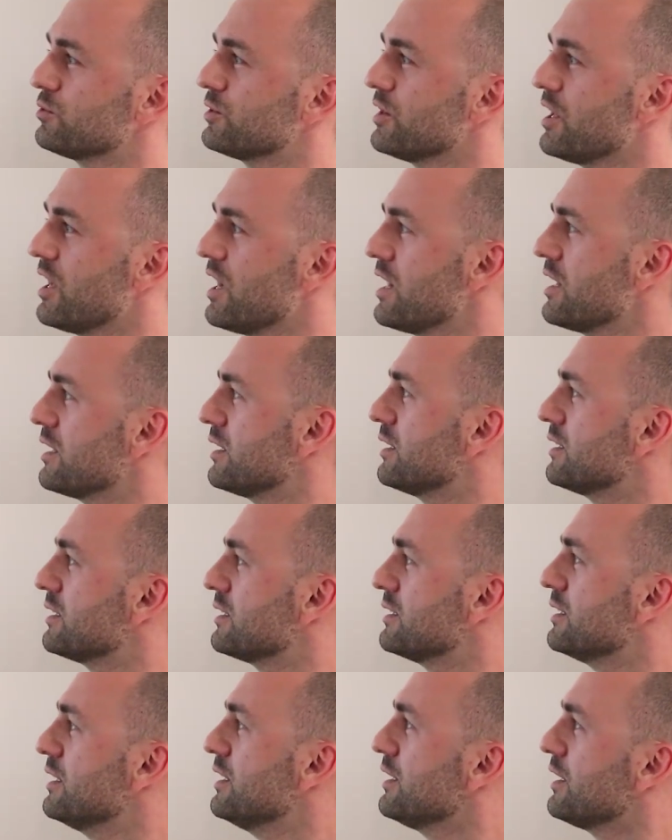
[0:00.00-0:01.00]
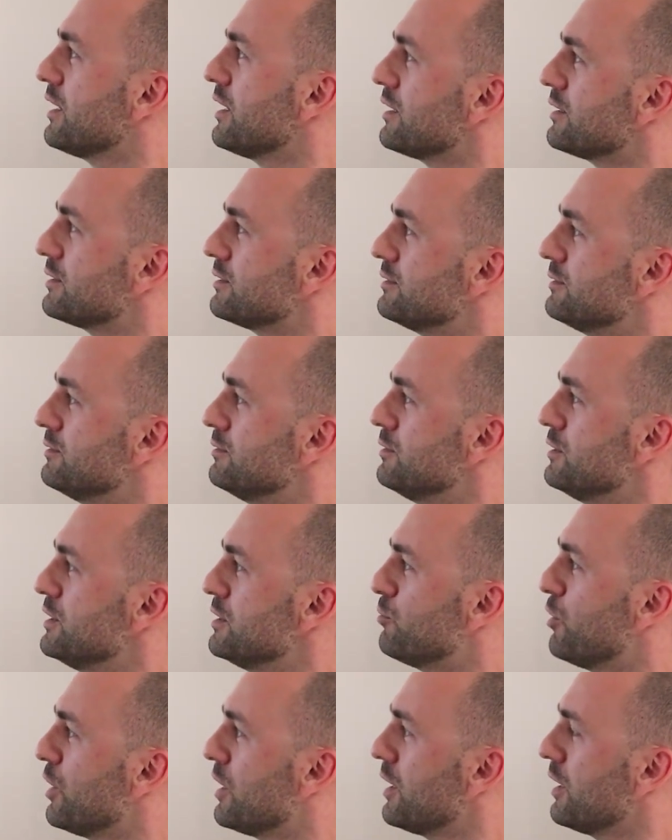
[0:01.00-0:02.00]
туда,
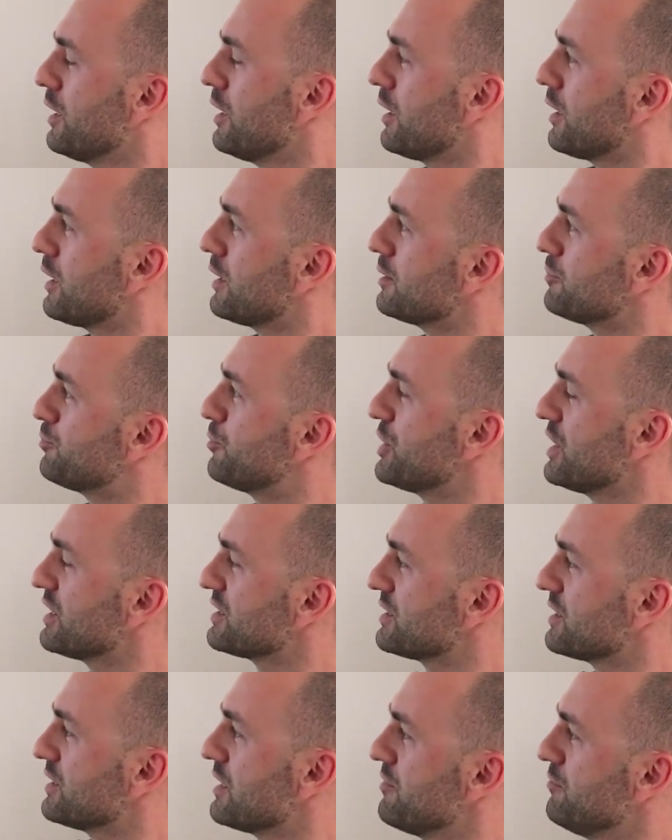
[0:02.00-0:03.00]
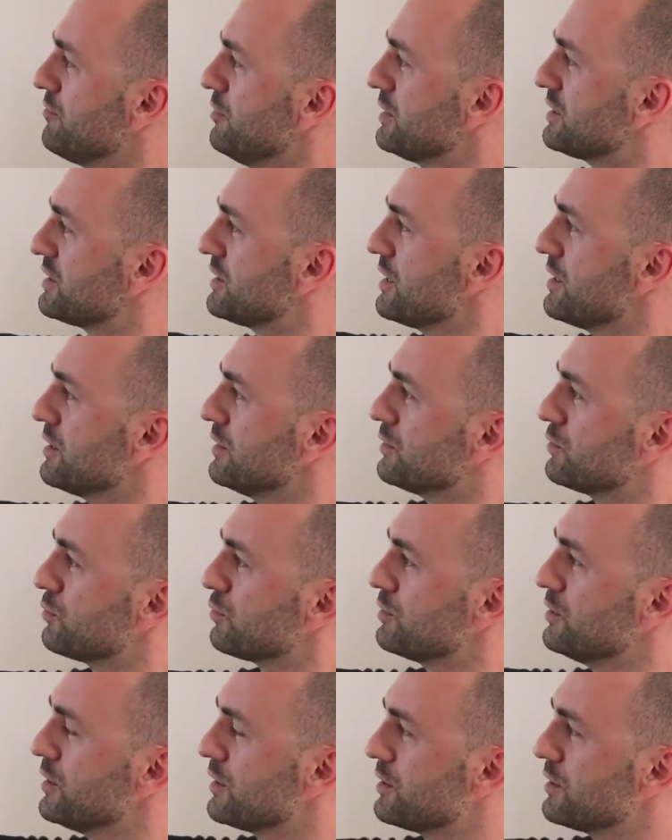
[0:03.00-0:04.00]
либо приостановиться, и
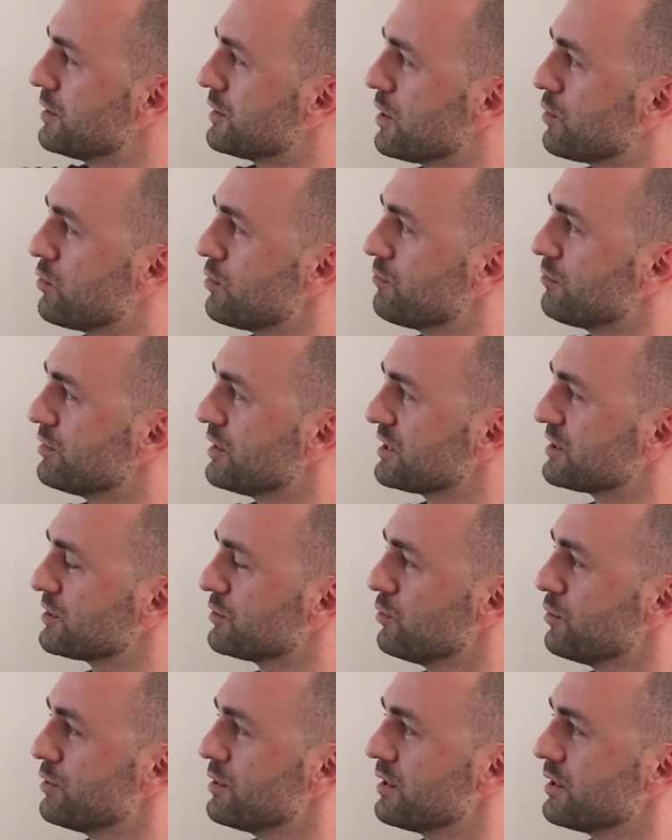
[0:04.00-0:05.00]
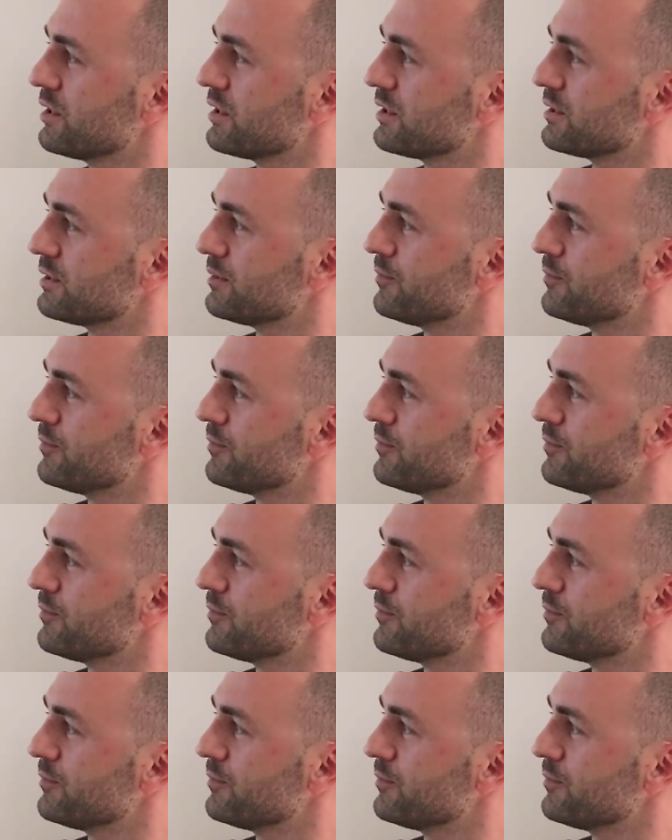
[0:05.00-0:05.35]
тут нет никакой выносной